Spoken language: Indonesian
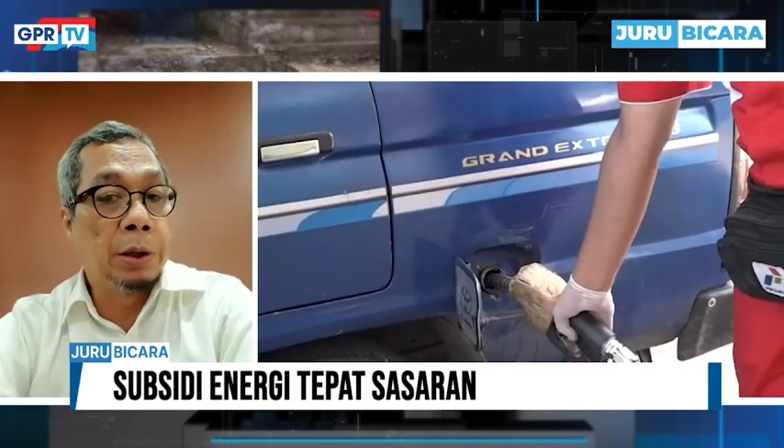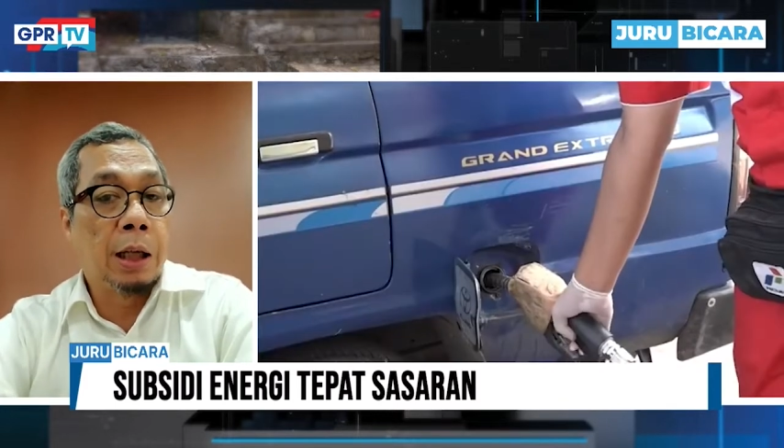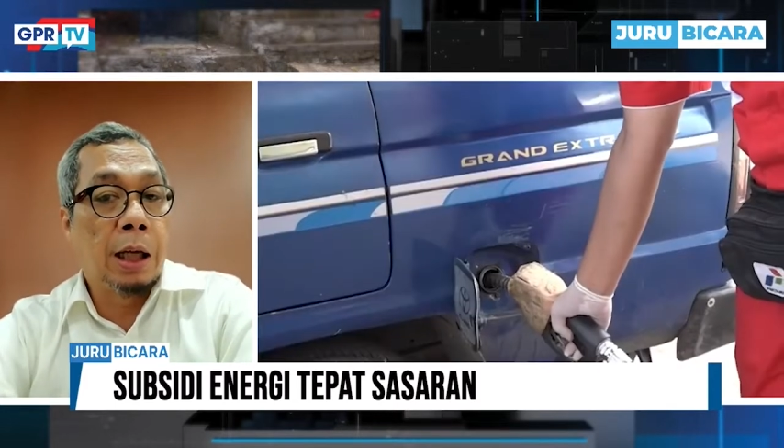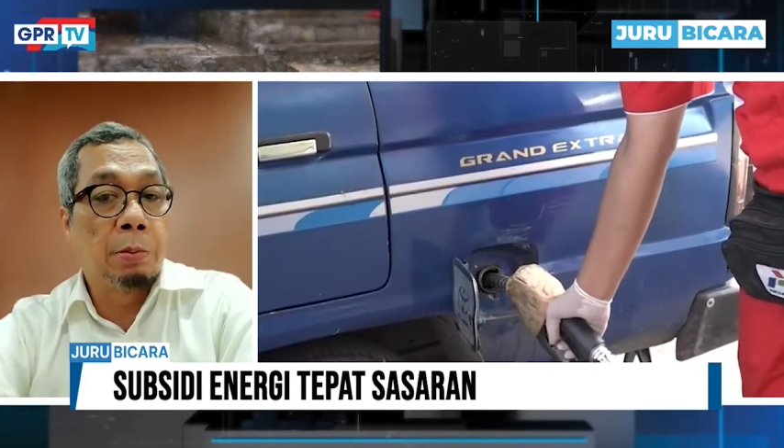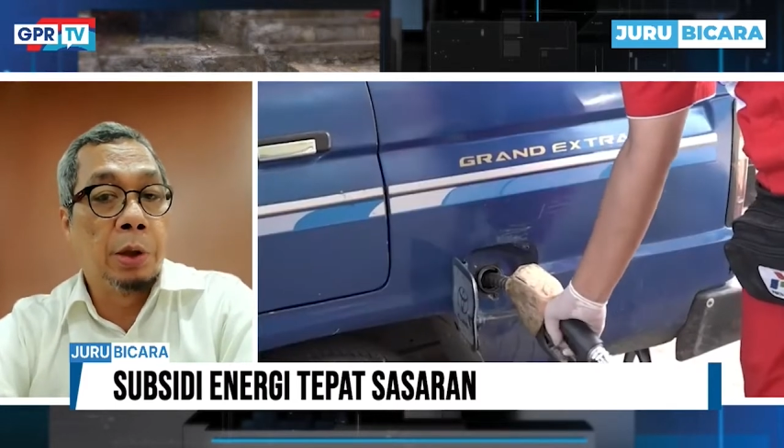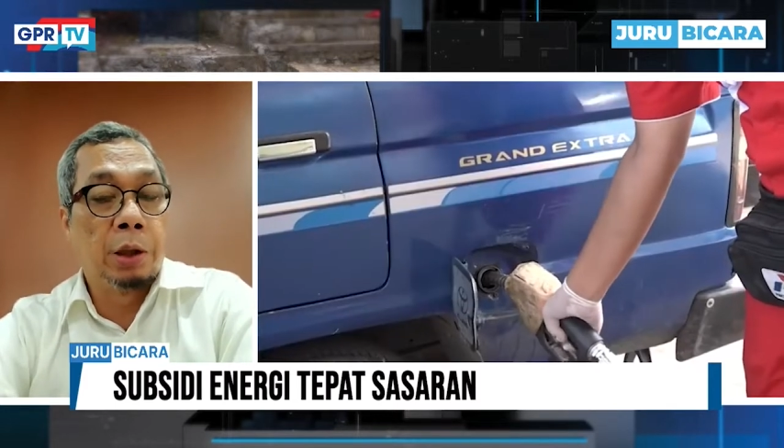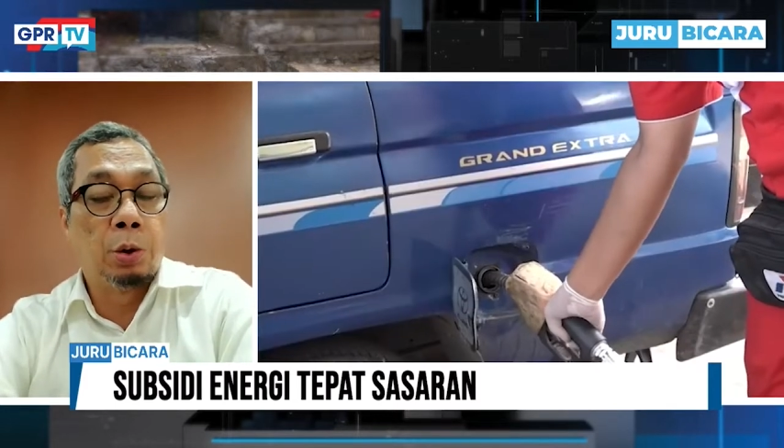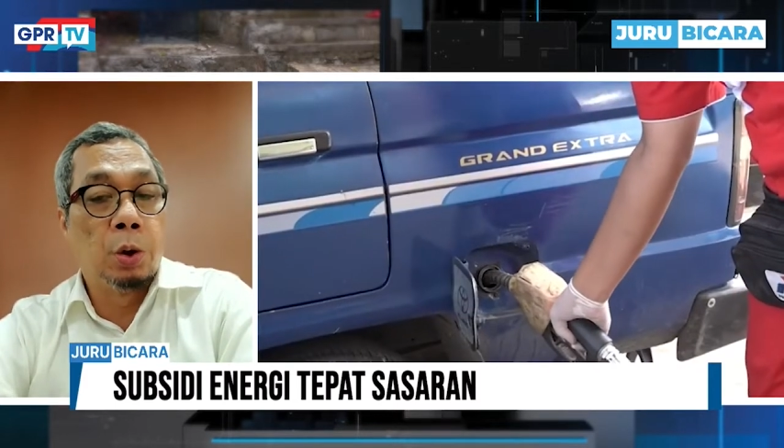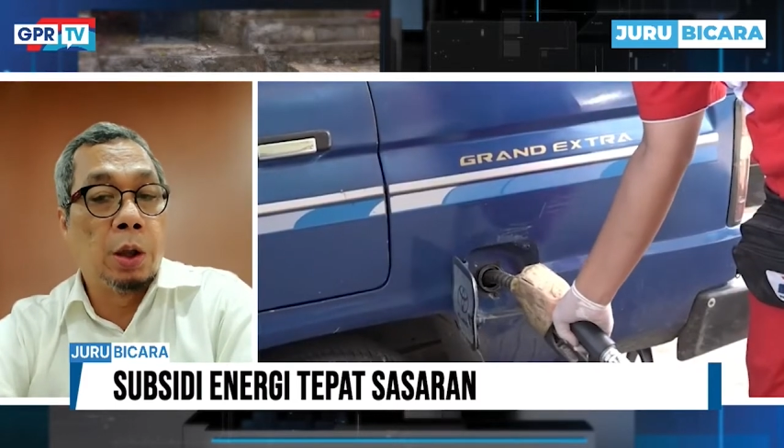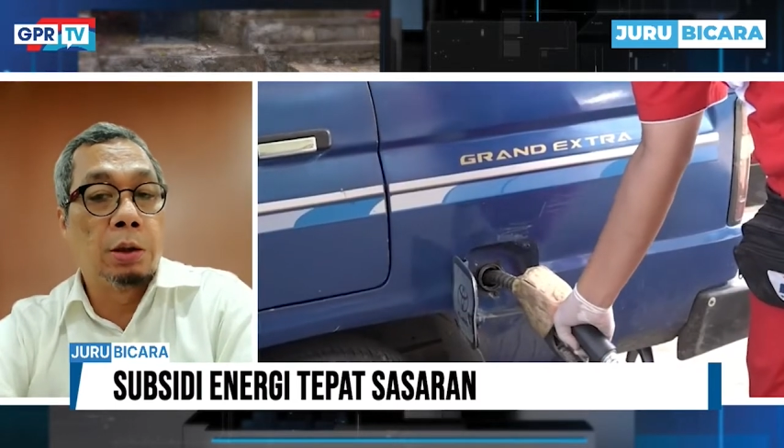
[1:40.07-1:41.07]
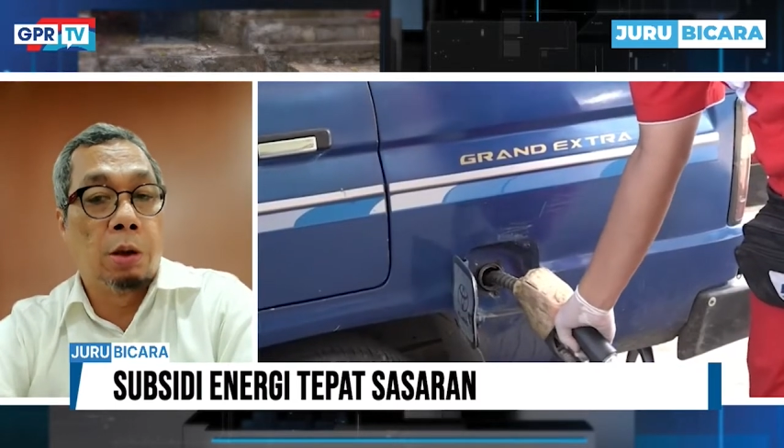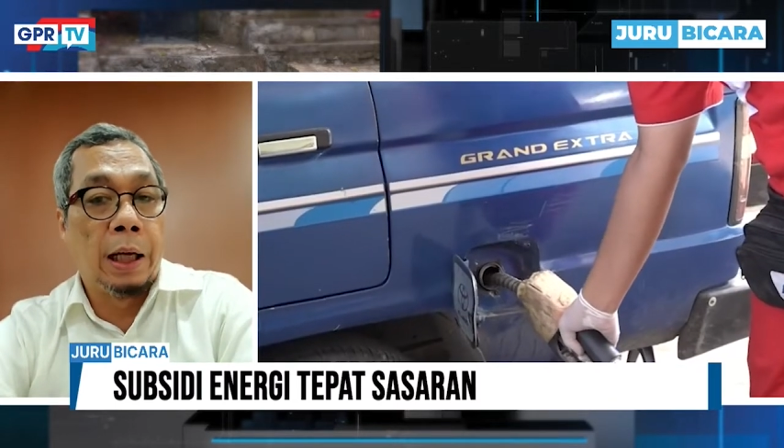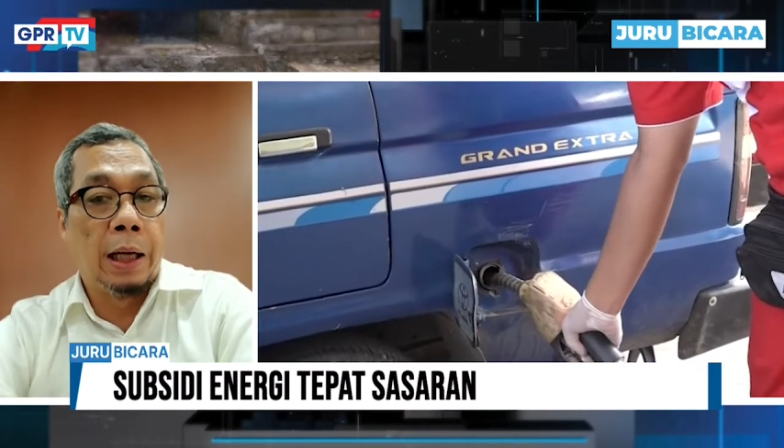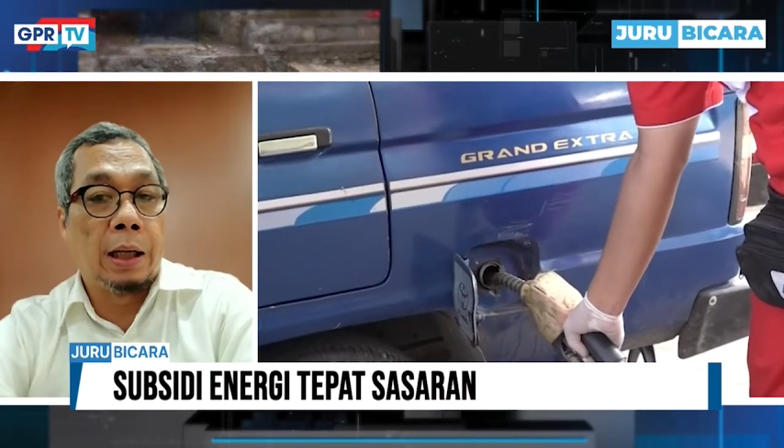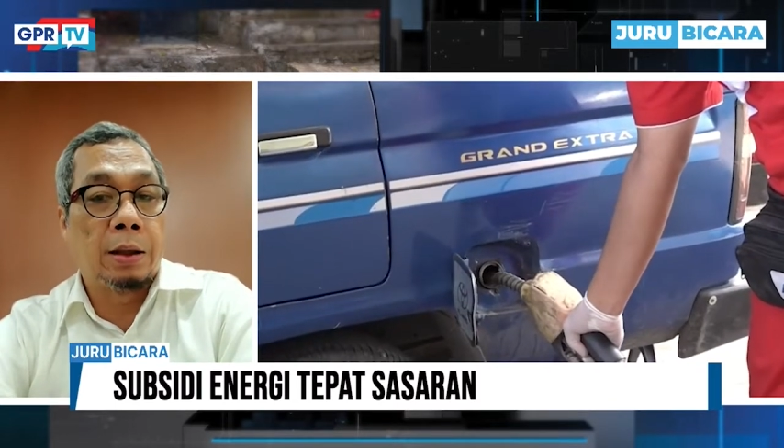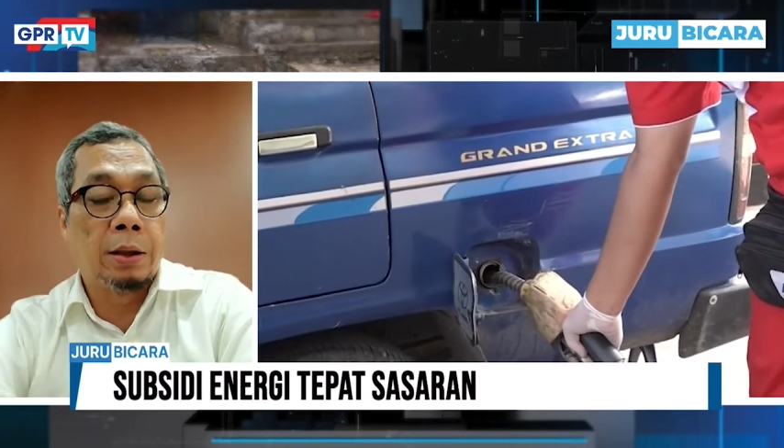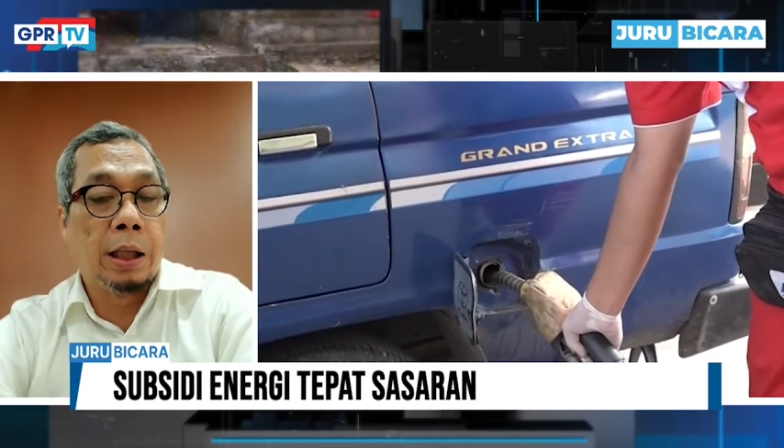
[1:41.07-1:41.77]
besar begitu juga solar